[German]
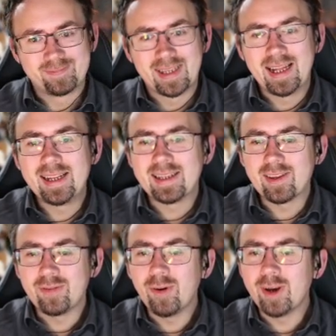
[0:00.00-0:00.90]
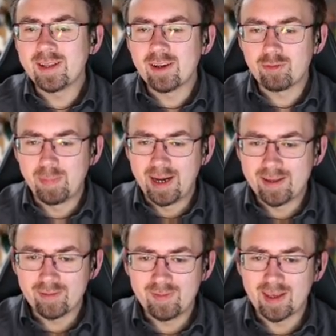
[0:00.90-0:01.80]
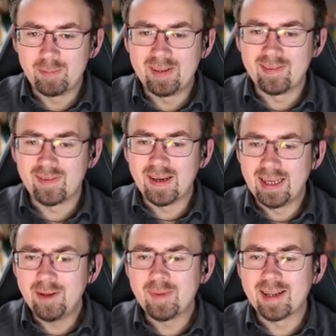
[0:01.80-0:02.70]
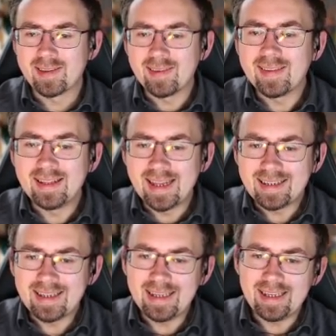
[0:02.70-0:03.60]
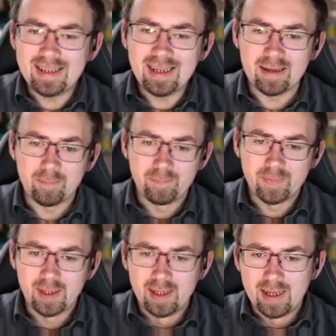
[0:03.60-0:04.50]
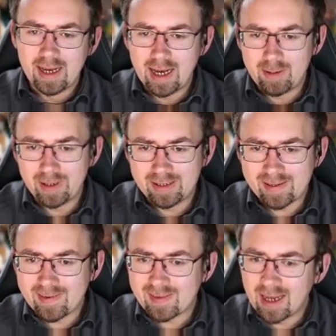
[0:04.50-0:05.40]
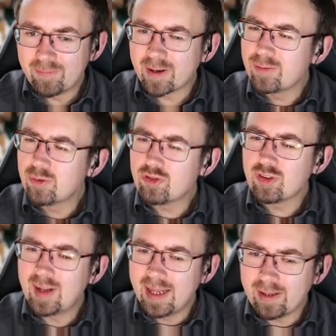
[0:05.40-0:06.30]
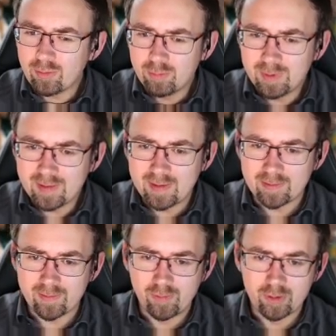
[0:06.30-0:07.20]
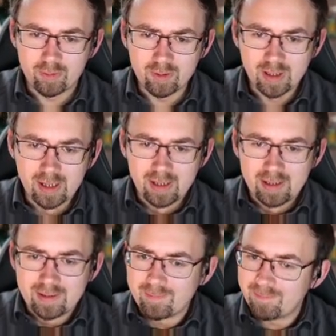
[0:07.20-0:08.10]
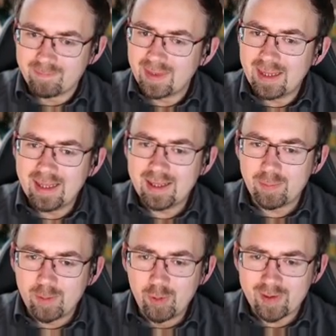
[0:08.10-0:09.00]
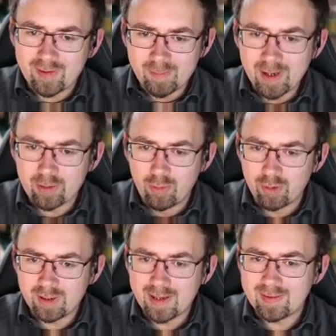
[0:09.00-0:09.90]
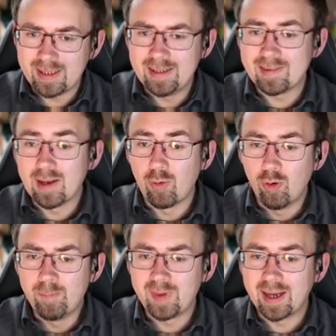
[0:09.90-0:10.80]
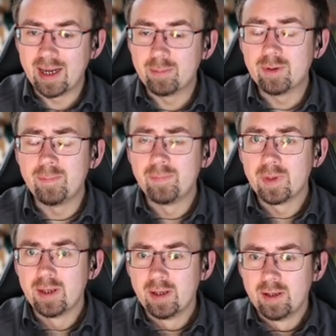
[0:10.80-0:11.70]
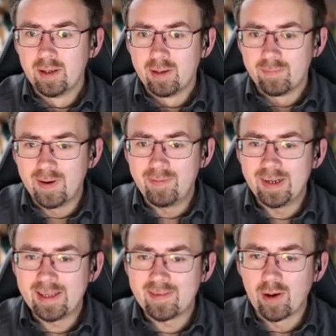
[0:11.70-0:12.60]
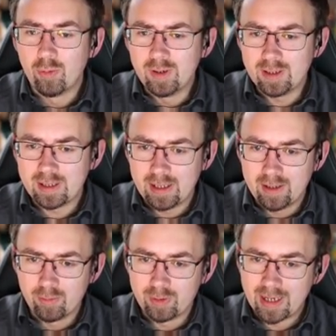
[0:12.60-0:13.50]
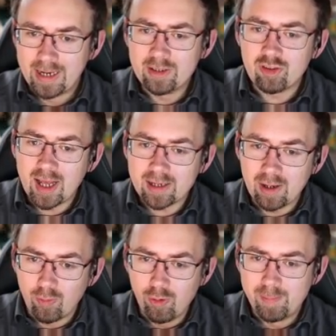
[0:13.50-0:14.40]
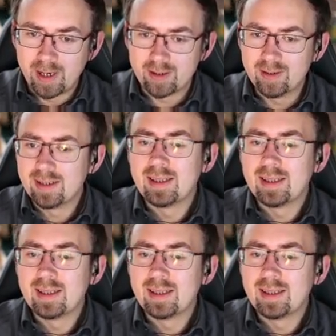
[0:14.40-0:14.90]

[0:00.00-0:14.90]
Klingt das für euch nach Spaß? Wie gesagt, mit diesen zwei Ebenen, das ist eine nette Idee. Aber das ist einfach nur schlecht umgesetzt worden. Guck, ich, ich muss jetzt immer gucken, dass ich ihn jetzt nach oben treibe. Weil wenn ich jetzt da unten gehe und einen Schlag nach oben mache